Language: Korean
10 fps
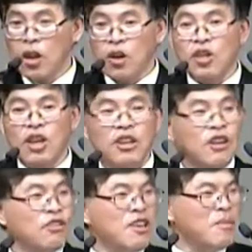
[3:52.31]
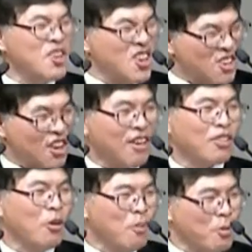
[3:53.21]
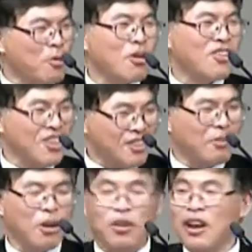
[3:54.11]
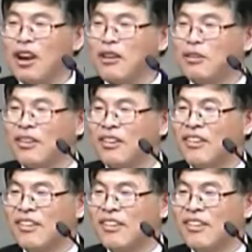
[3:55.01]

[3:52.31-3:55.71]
근데 예수님이 진짜 너무너무 좋아요. 진짜 좋아요. 어떻게 할 거세요?